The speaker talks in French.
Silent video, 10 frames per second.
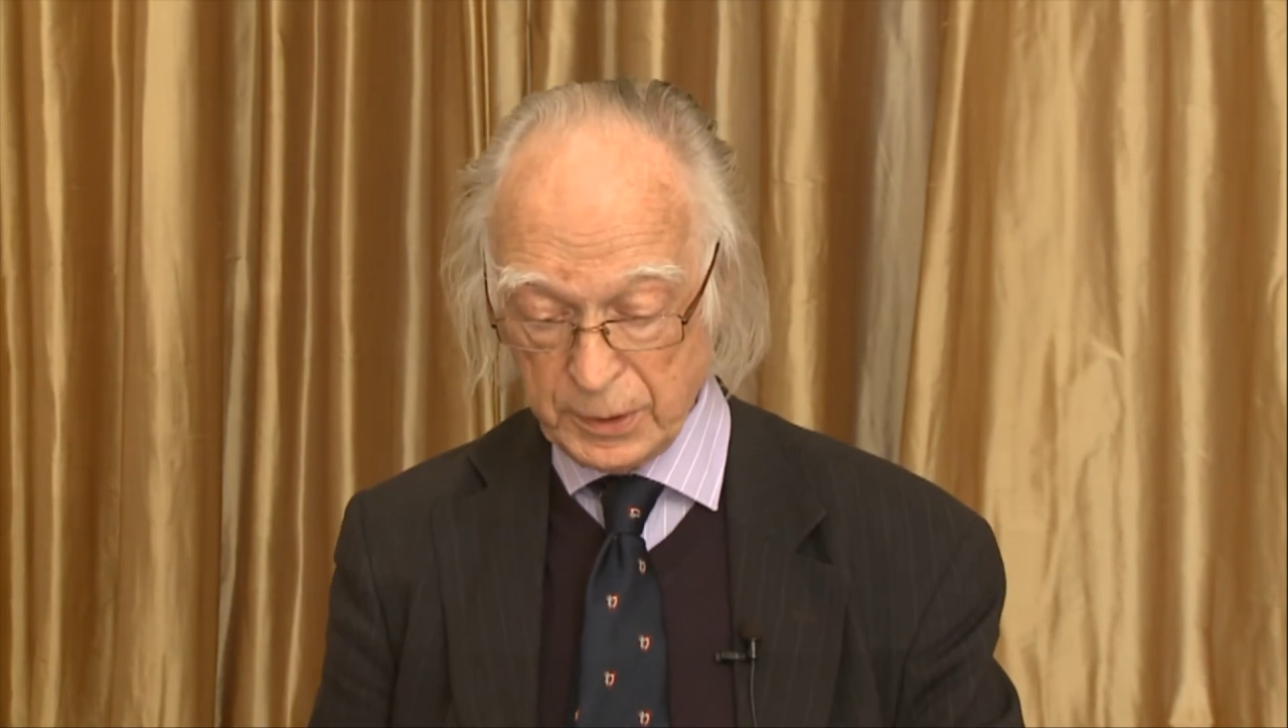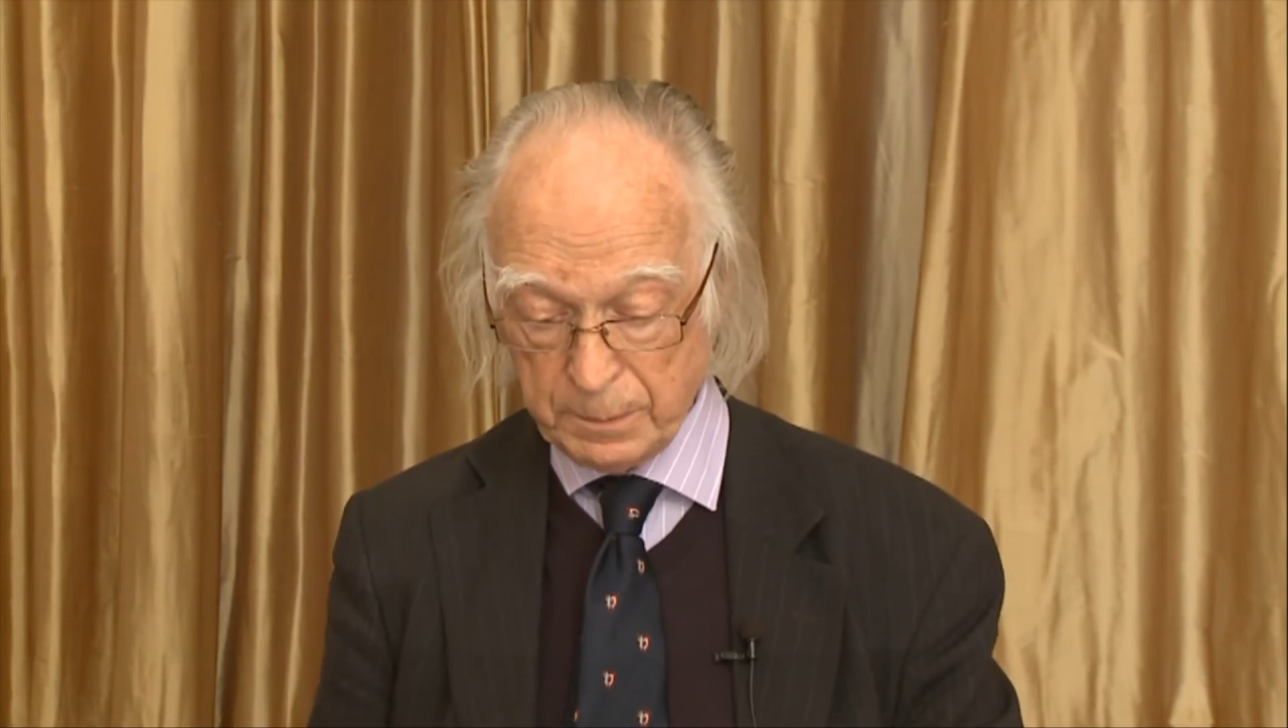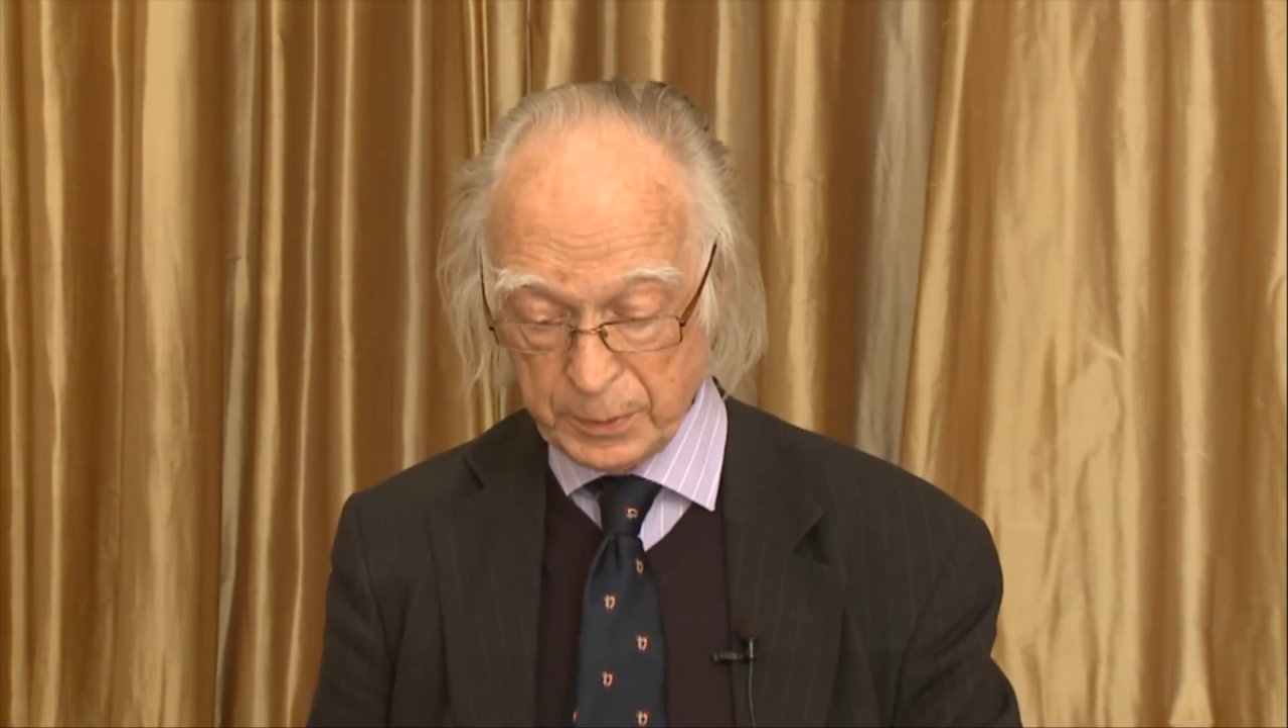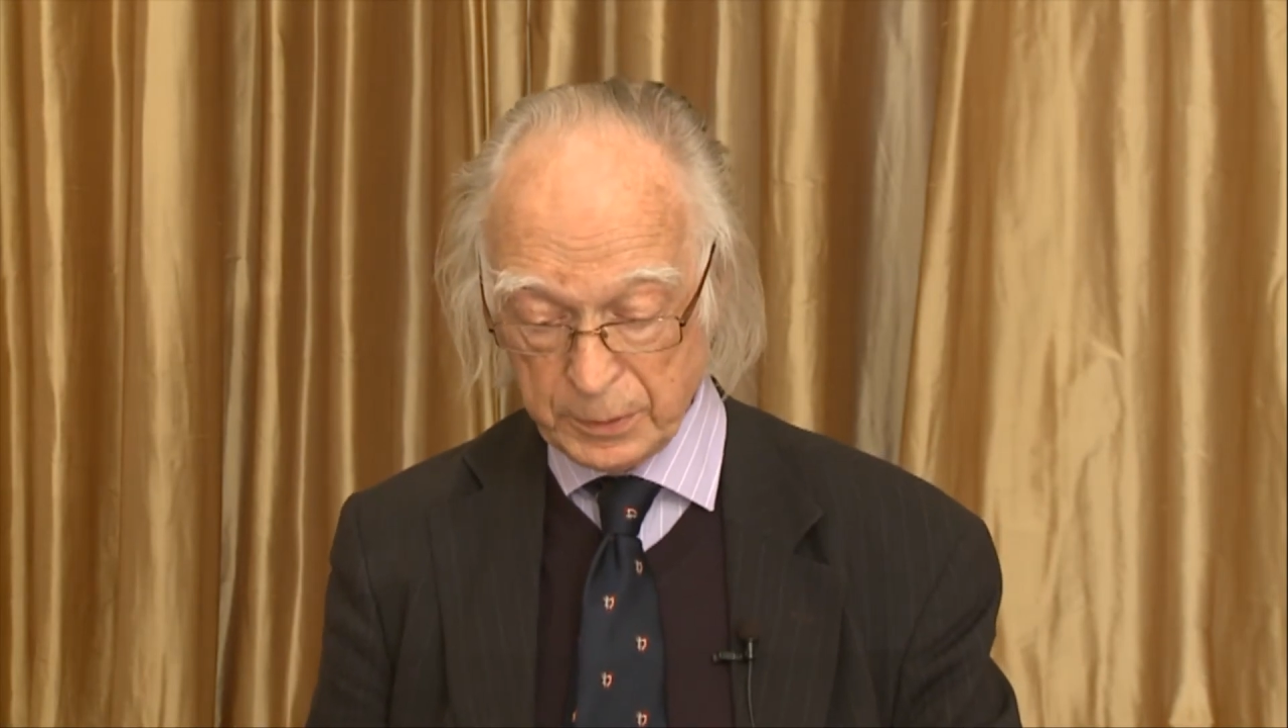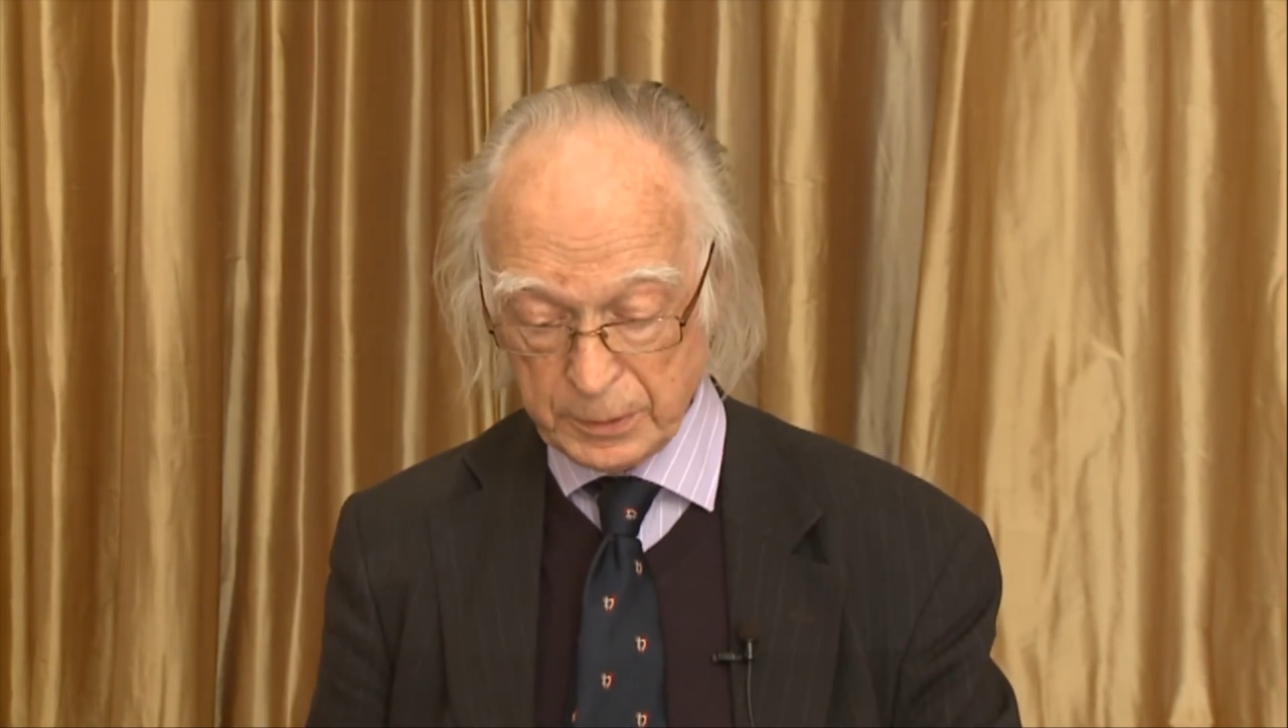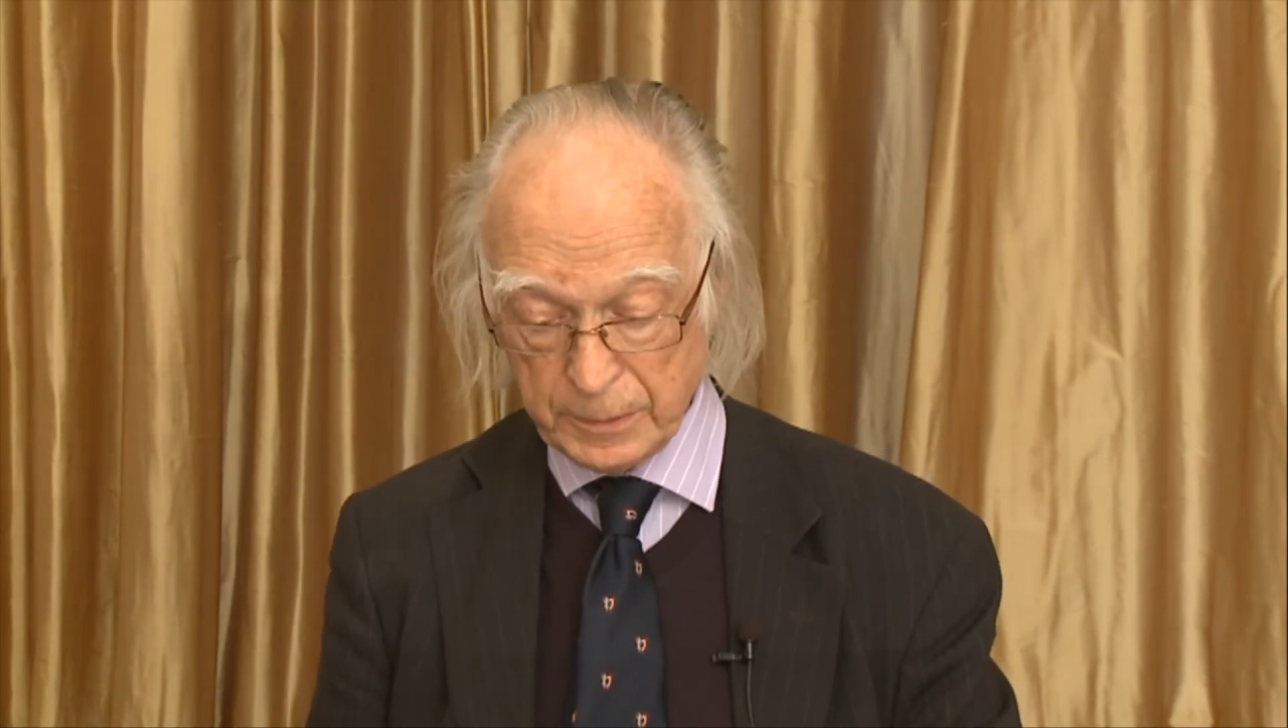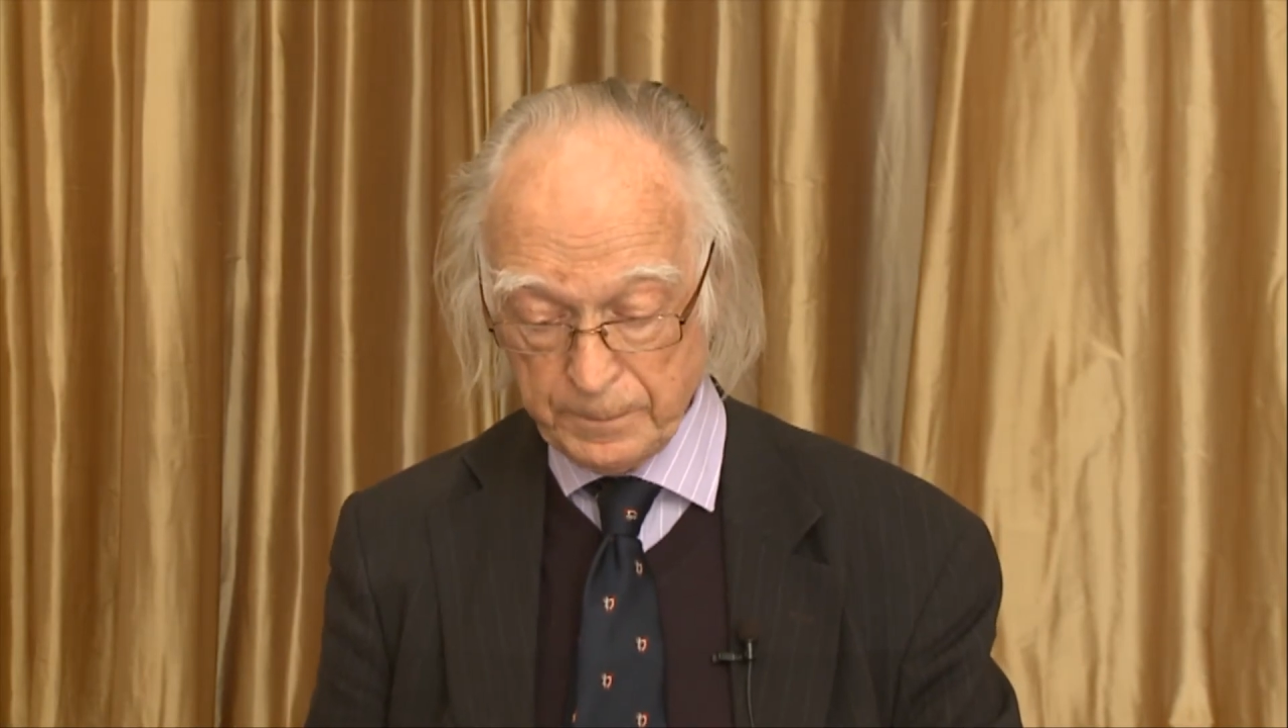époque.